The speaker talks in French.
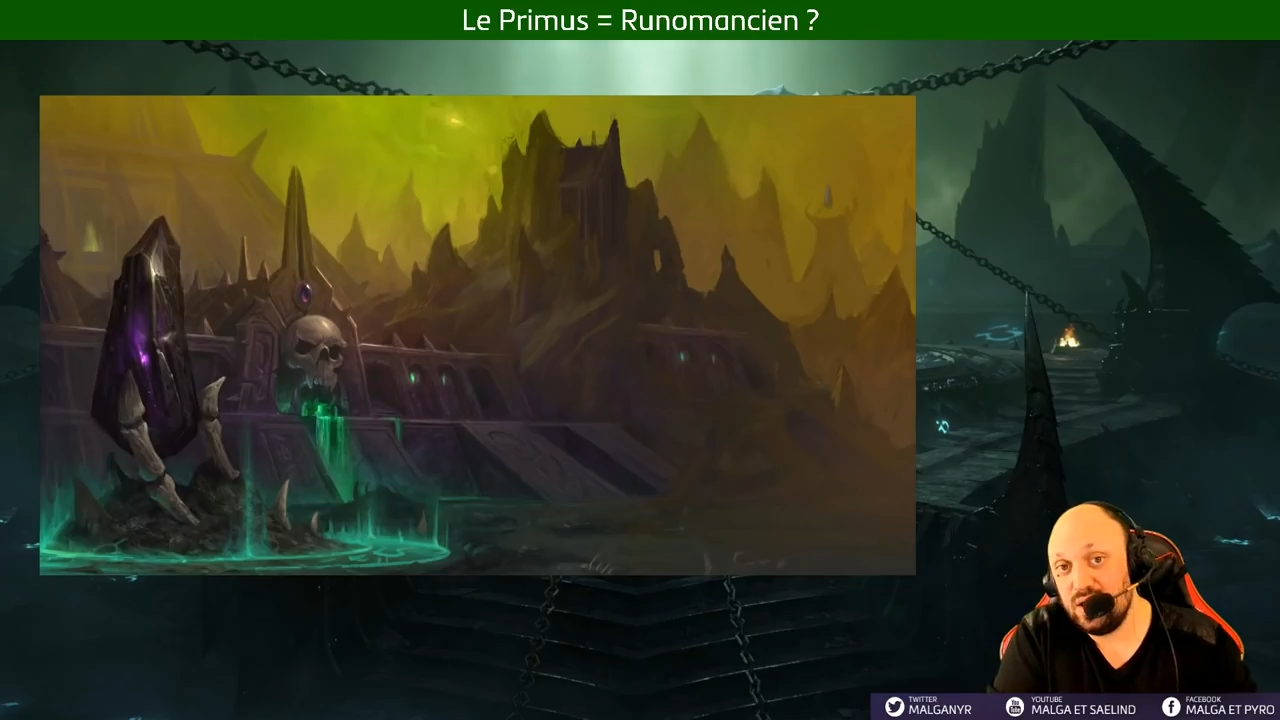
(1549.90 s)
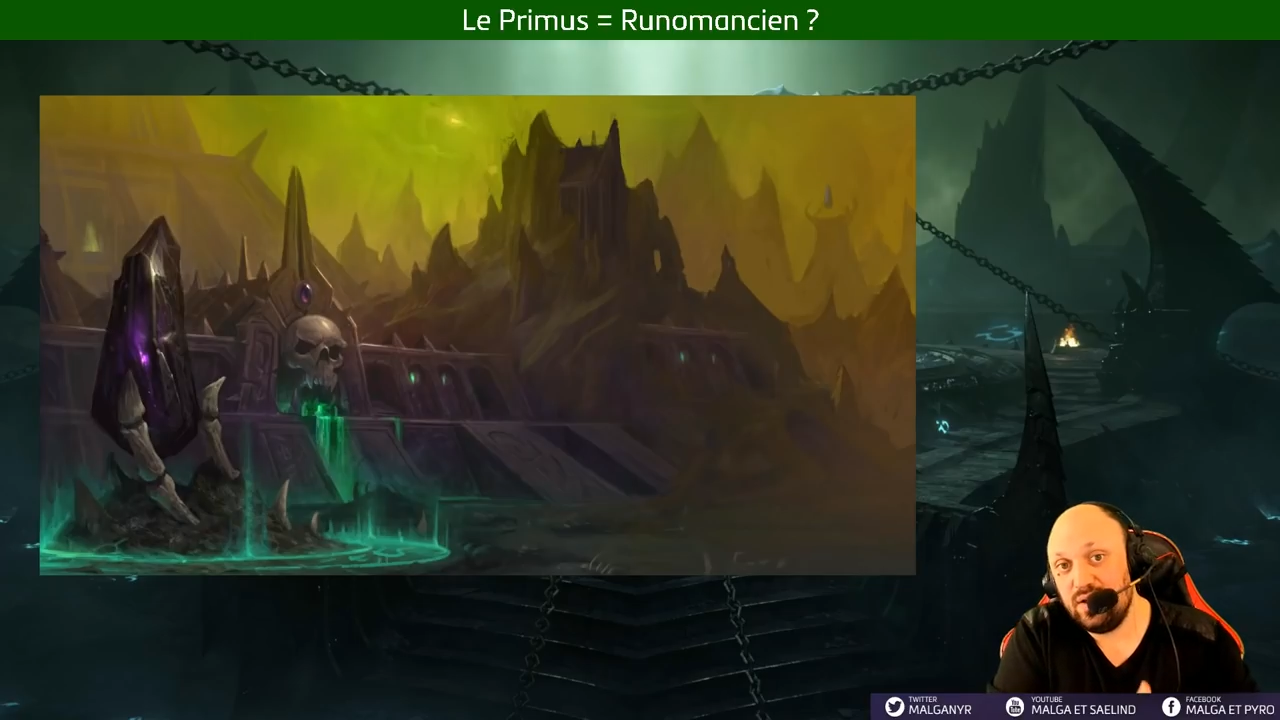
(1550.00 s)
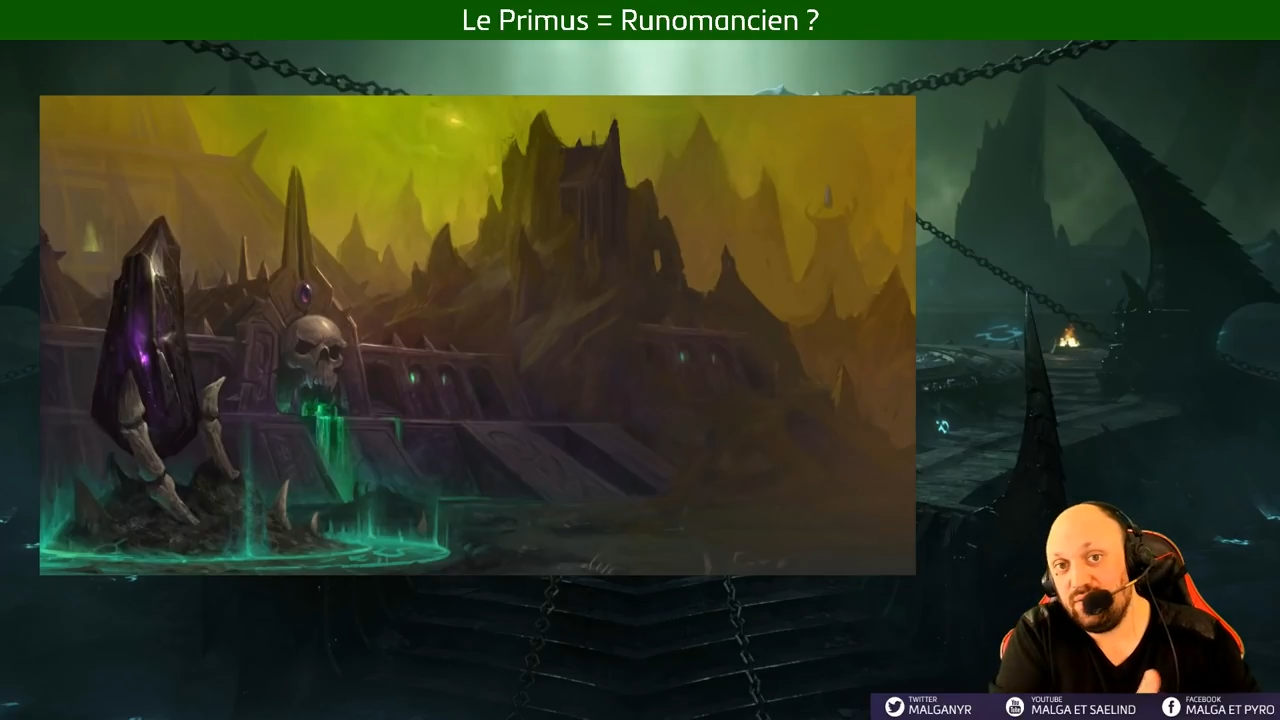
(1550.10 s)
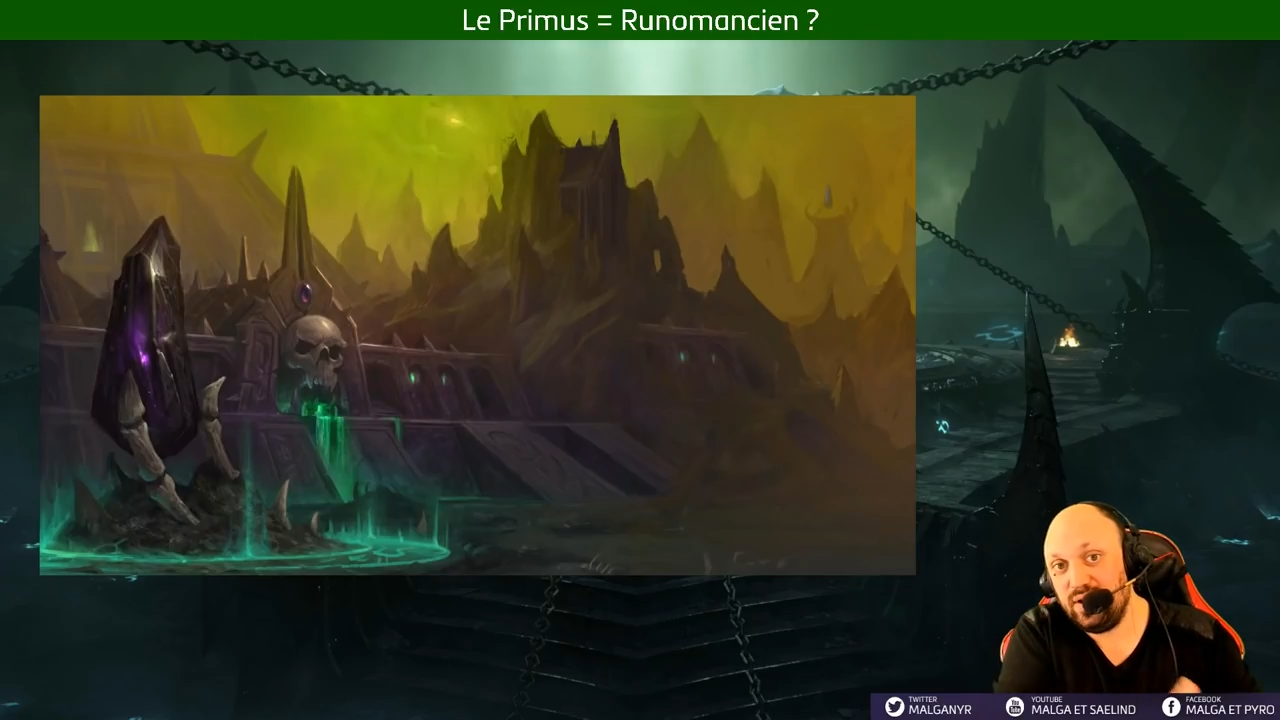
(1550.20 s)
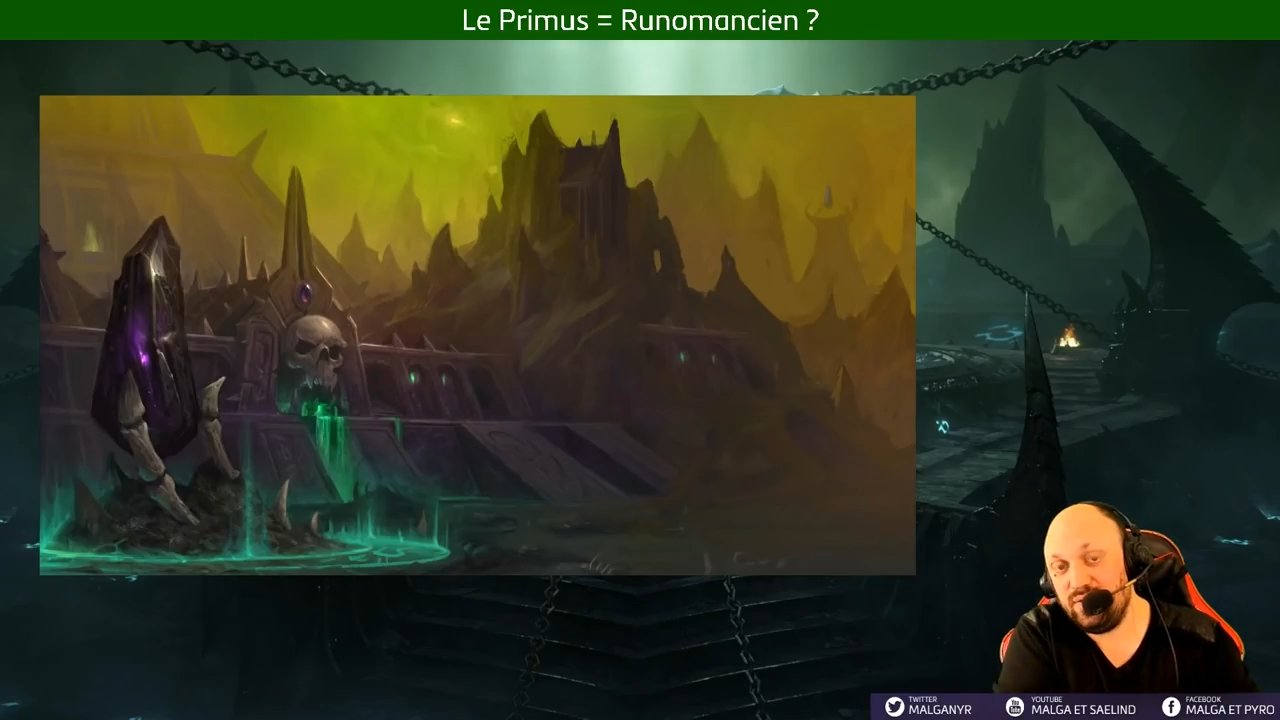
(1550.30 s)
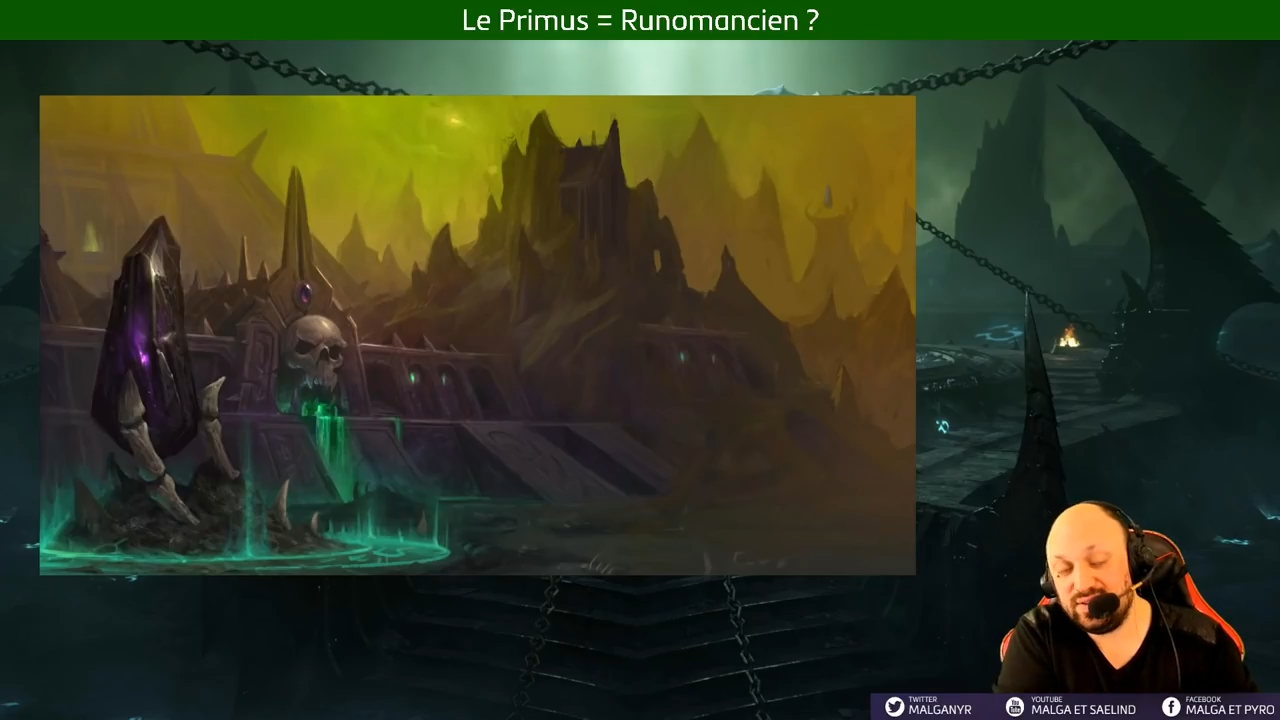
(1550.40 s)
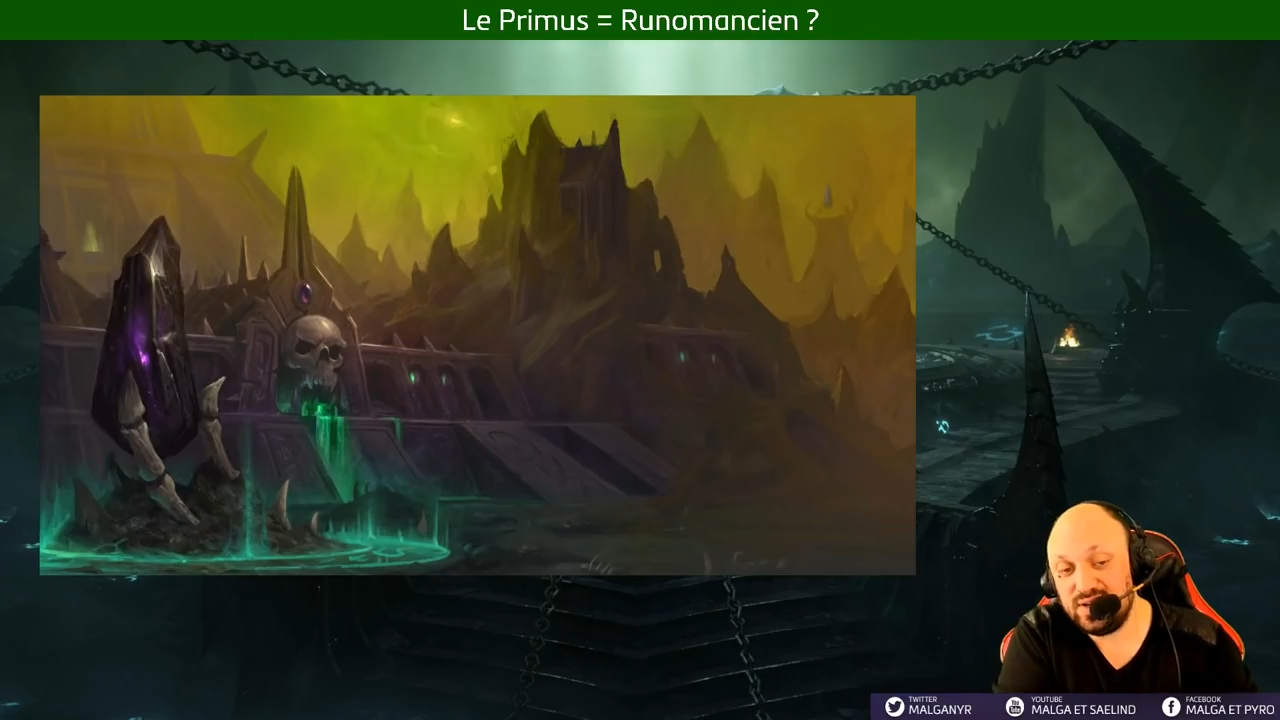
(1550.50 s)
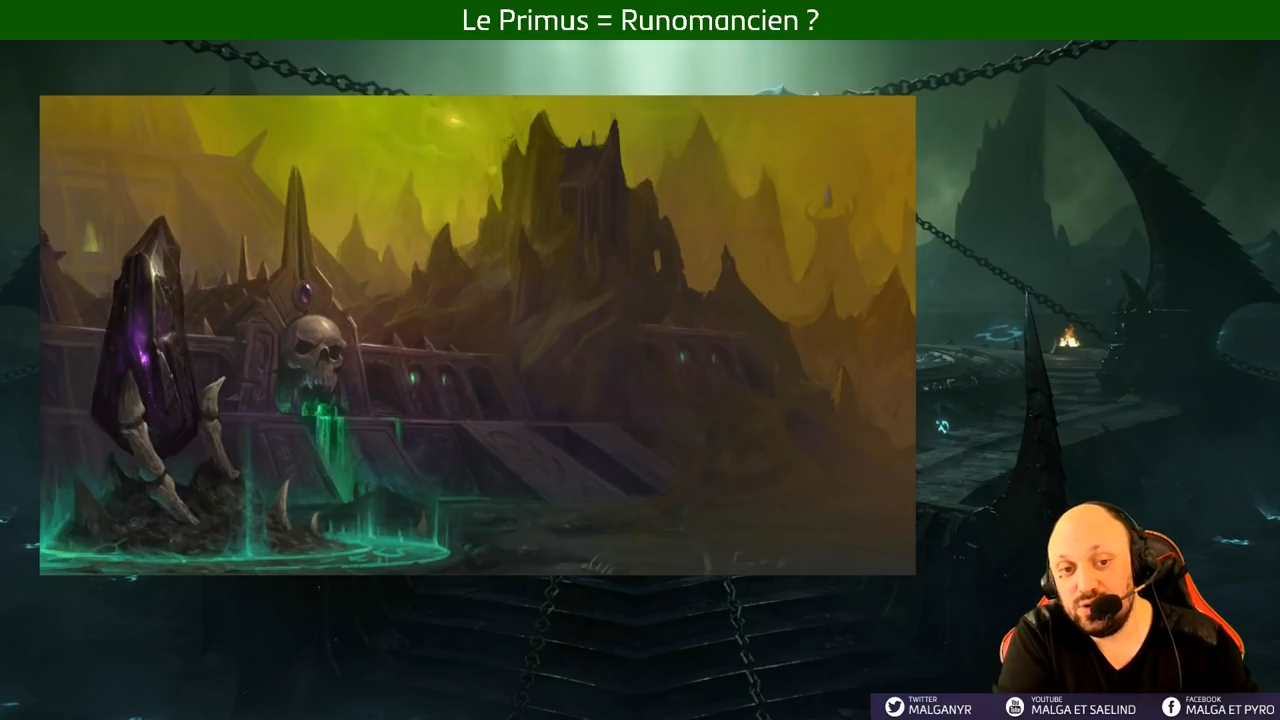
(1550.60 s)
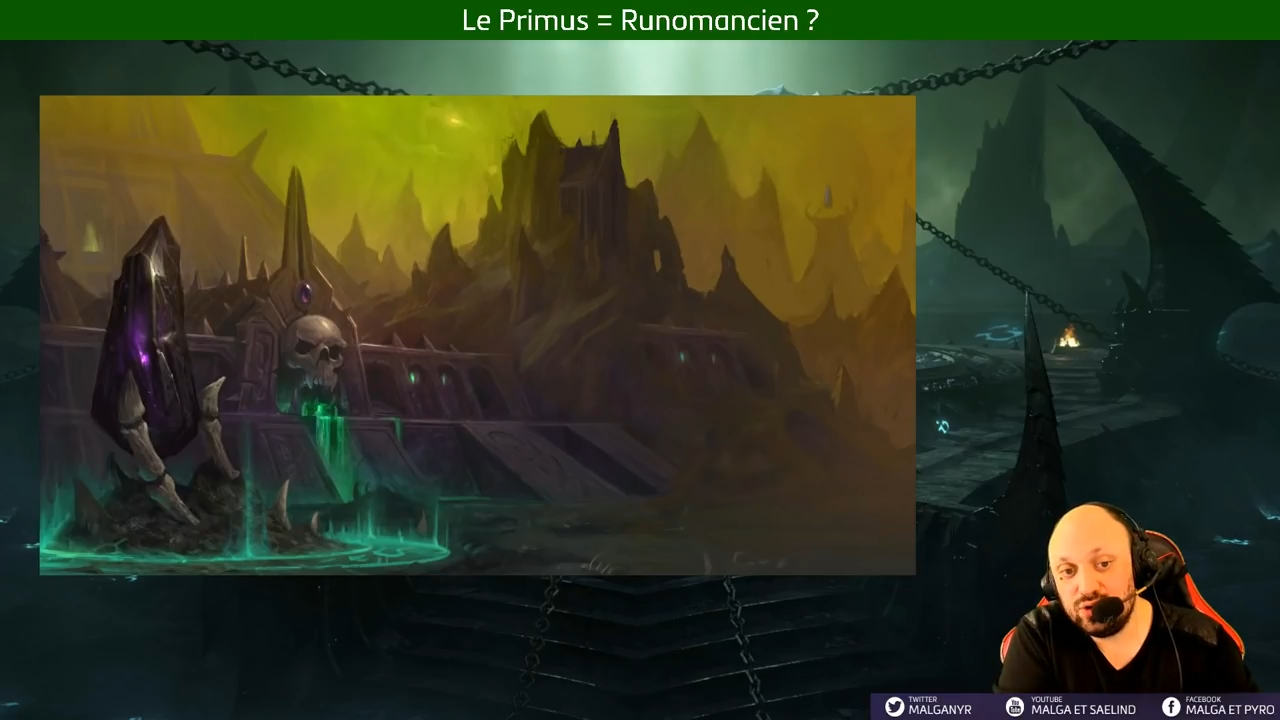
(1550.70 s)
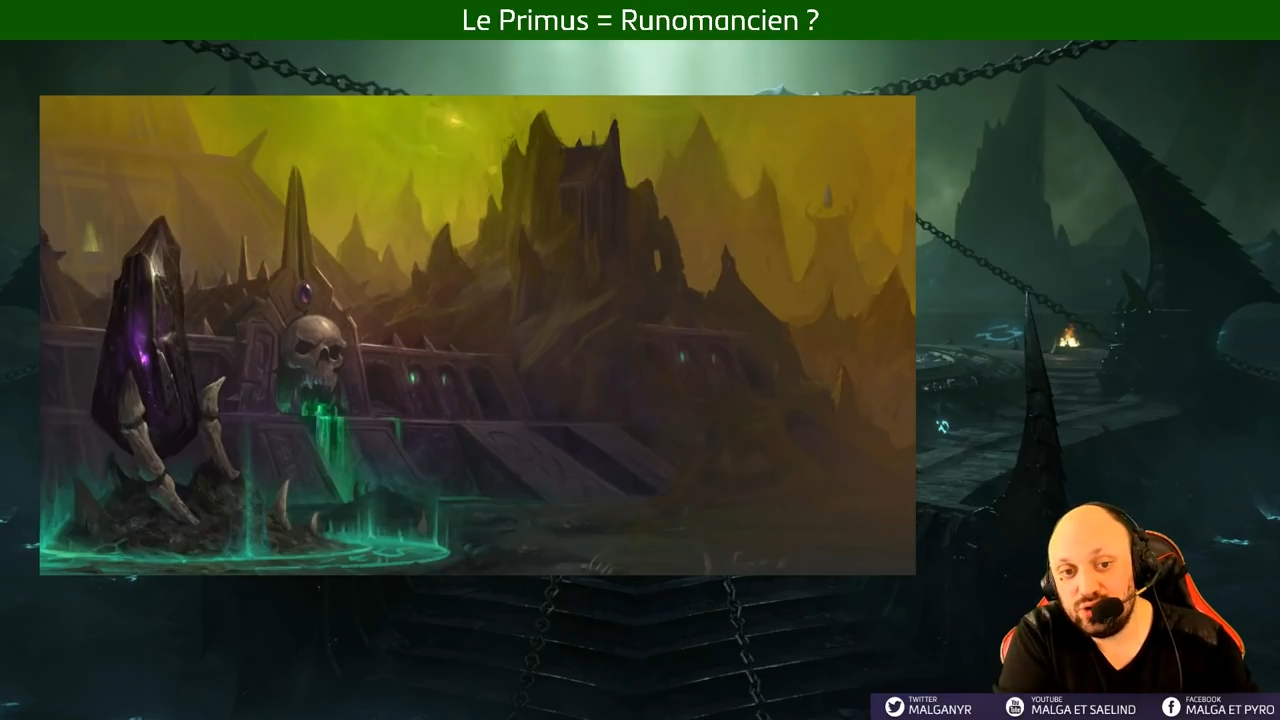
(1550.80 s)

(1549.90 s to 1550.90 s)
va, s'allier au